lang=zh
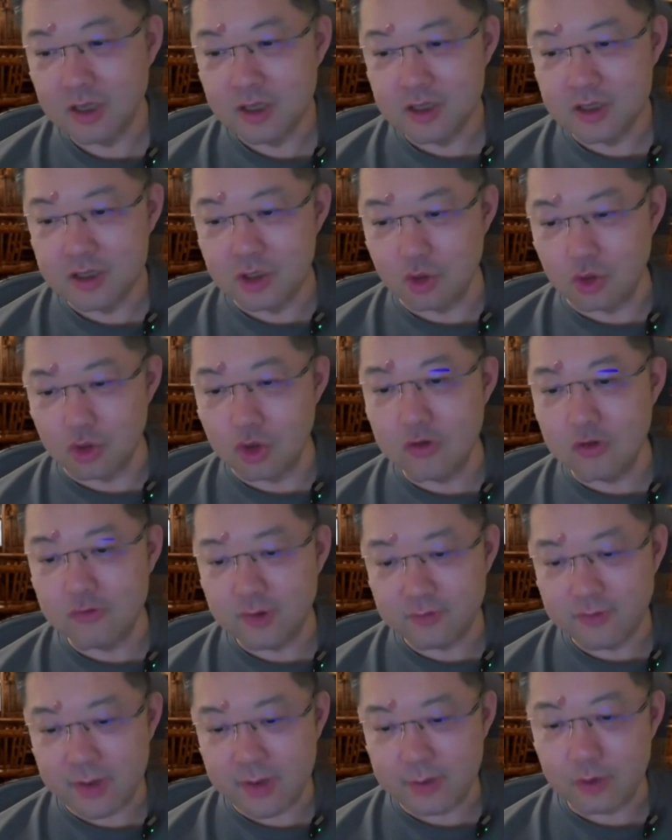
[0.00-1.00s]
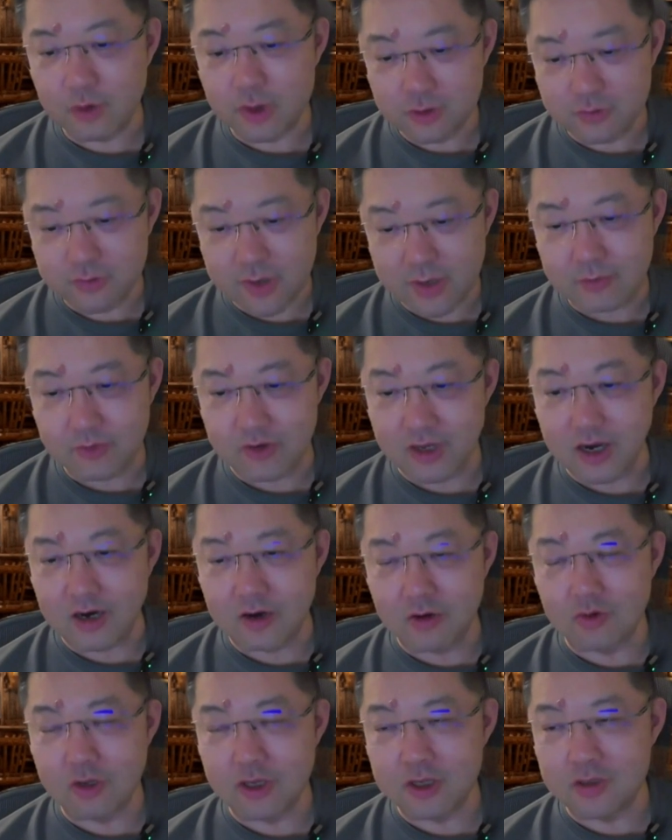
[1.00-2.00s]
九月份发布会就发布一样
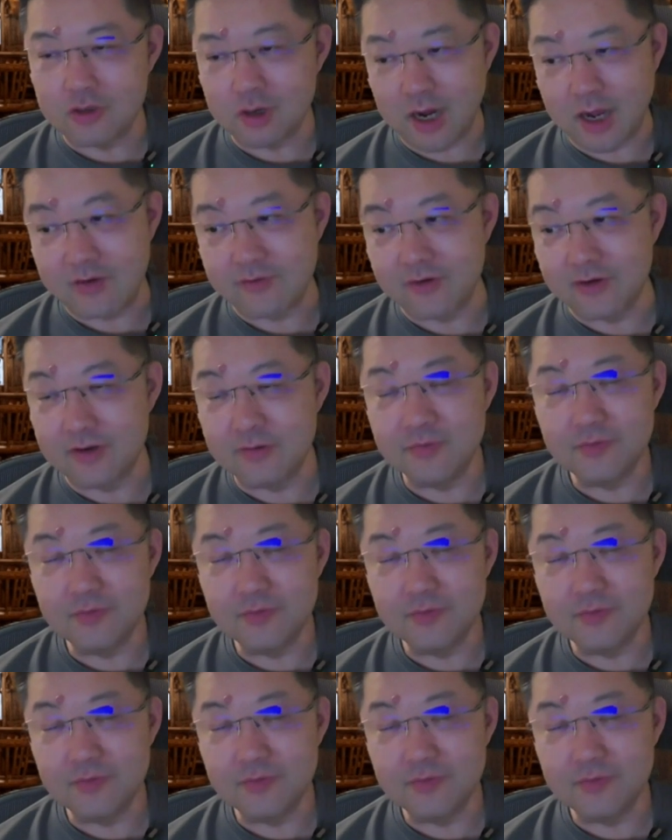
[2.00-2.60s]
的东西，就是 iPhone